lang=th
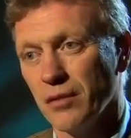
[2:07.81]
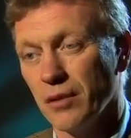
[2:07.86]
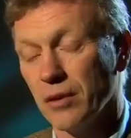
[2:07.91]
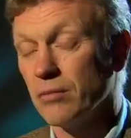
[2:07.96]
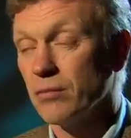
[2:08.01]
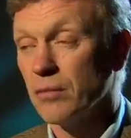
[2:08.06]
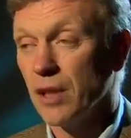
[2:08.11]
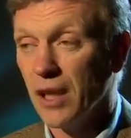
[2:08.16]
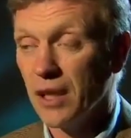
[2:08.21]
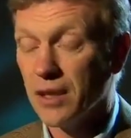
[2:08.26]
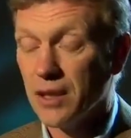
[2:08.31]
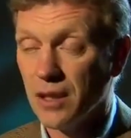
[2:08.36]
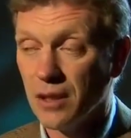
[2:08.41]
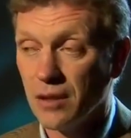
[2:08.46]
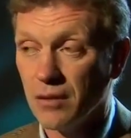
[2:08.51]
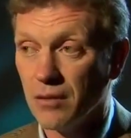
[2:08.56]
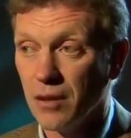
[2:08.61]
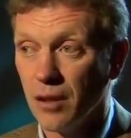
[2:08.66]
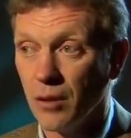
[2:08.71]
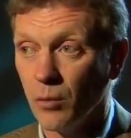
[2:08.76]
ซึ่งอาจจะ
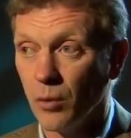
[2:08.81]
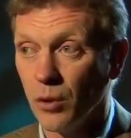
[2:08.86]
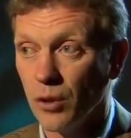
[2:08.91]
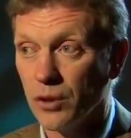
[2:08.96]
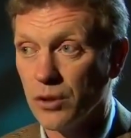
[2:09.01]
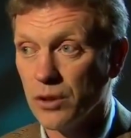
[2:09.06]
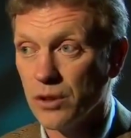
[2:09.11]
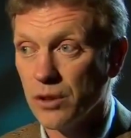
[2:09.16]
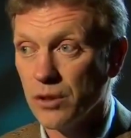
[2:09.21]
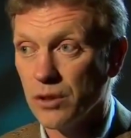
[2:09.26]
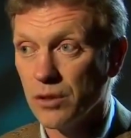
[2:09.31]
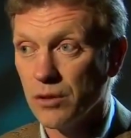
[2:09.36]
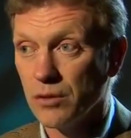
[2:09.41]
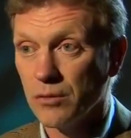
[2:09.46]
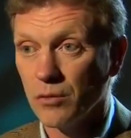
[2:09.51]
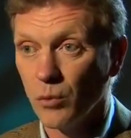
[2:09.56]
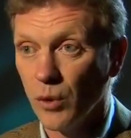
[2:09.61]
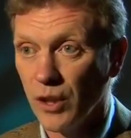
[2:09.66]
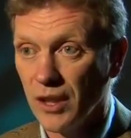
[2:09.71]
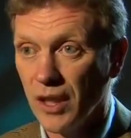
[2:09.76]
ไม่เหมาะกับสไตล์ของผ
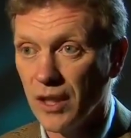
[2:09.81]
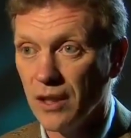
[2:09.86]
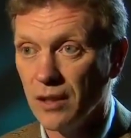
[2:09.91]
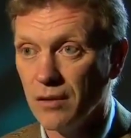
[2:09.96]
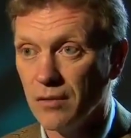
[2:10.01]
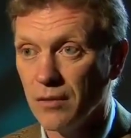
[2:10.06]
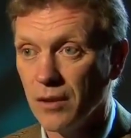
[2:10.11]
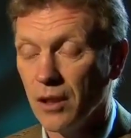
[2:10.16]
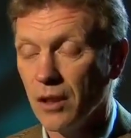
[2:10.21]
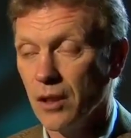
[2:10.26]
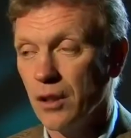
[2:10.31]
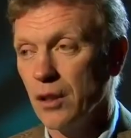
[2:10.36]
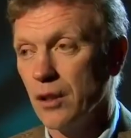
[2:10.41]
มสักเท่าไหร่